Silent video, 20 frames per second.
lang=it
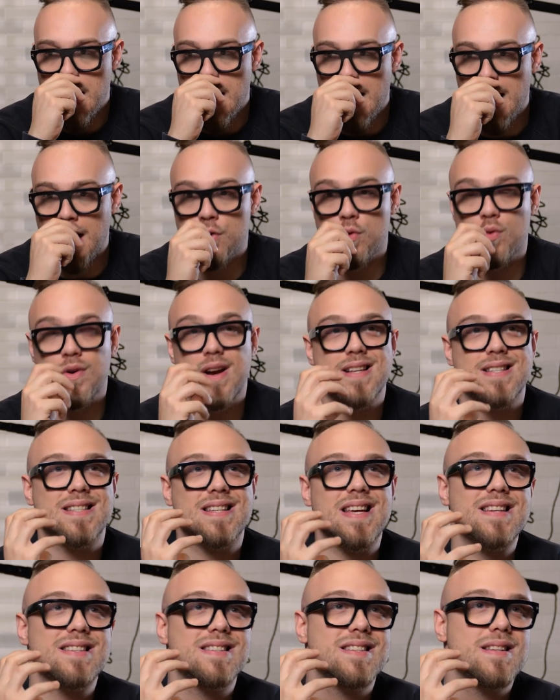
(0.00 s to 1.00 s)
hanno una
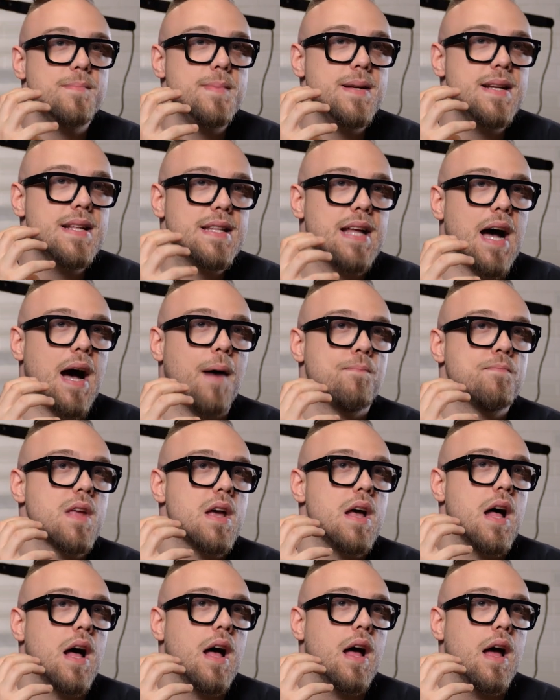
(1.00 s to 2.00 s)
sensibilità
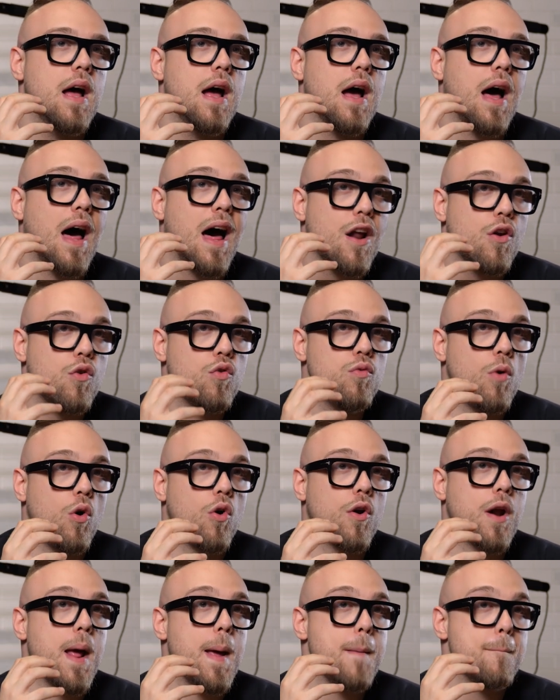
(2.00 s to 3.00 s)
eh, al
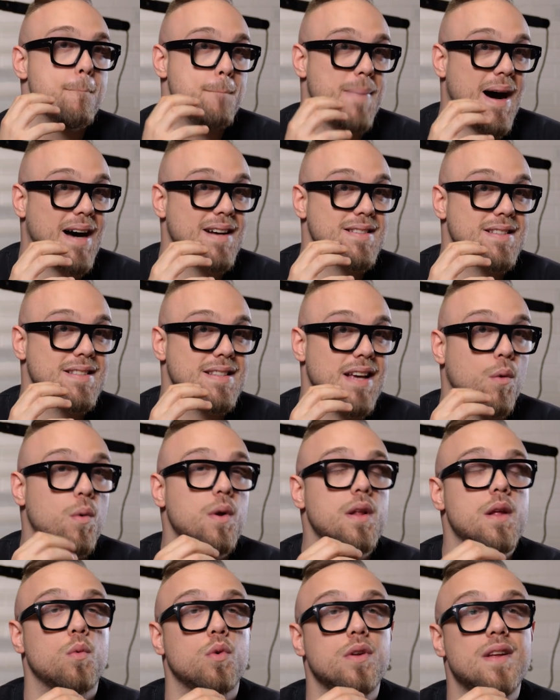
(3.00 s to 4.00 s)
rumore bassa,
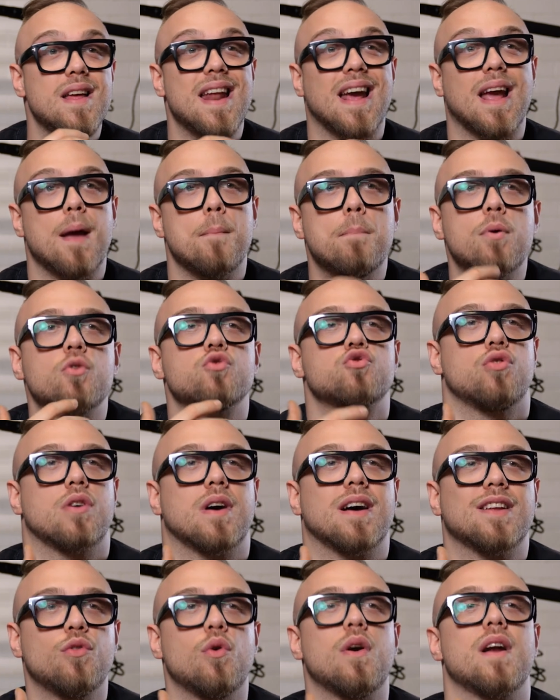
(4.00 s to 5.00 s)
quindi vuol dire che possono
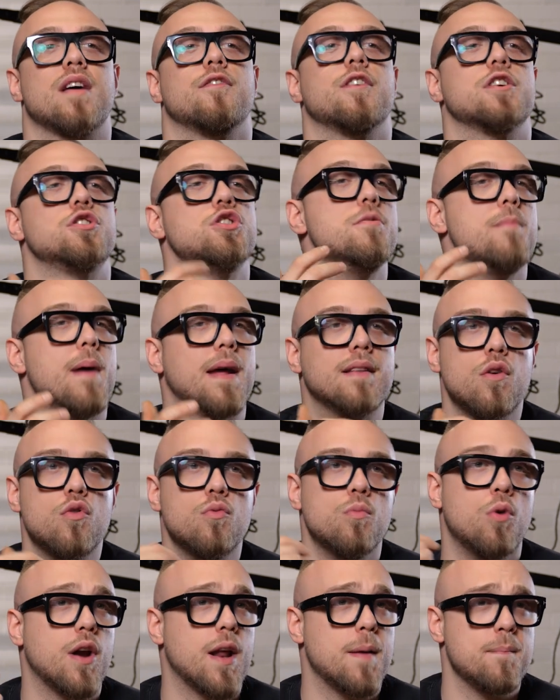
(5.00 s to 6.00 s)
catturare facilmente i
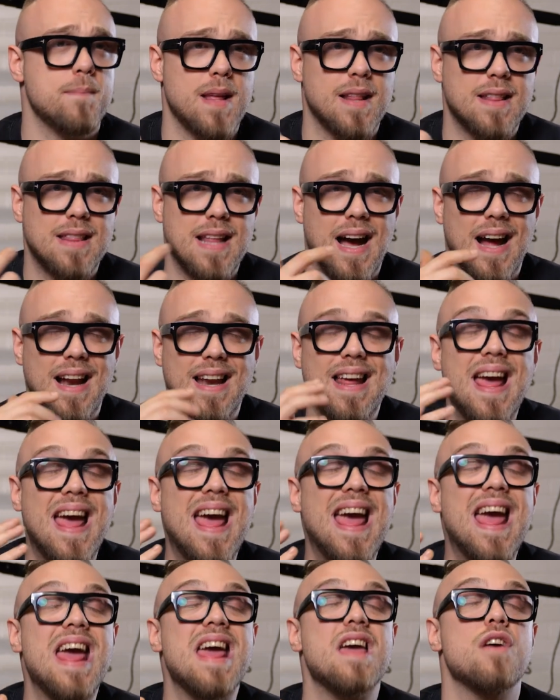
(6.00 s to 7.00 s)
rumori
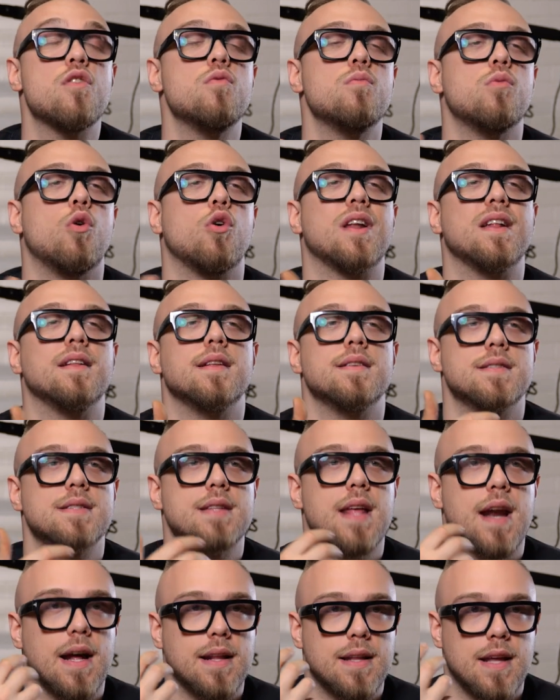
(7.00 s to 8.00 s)
ambientali e i rumori
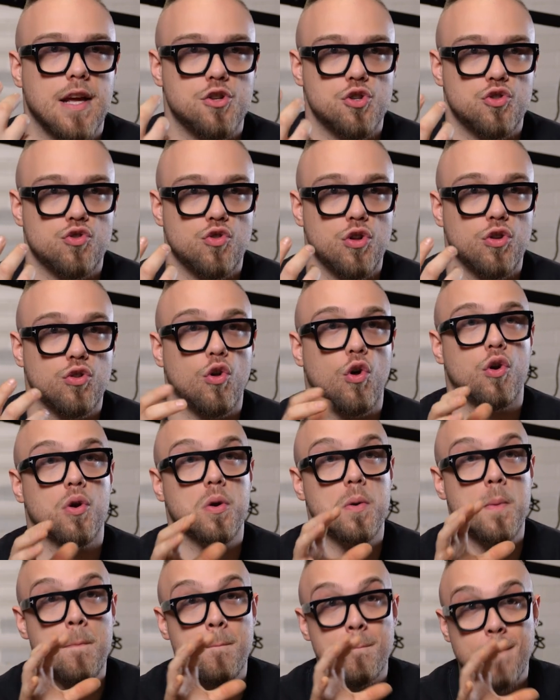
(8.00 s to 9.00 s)
indesiderati che ci sono
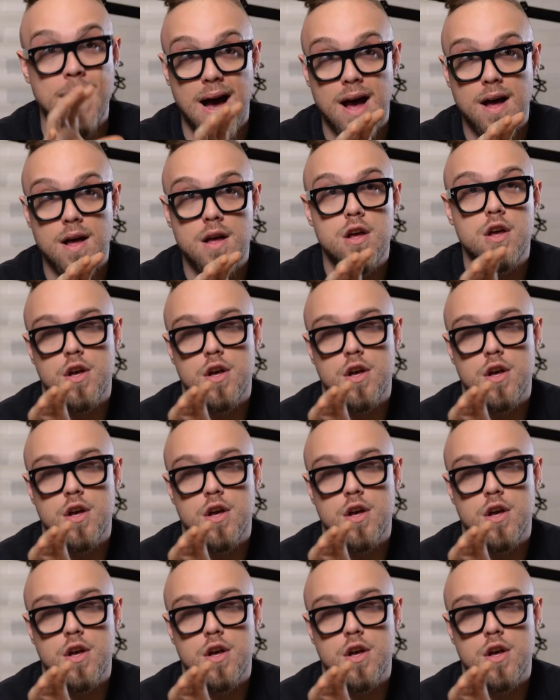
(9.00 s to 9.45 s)
intorno, ma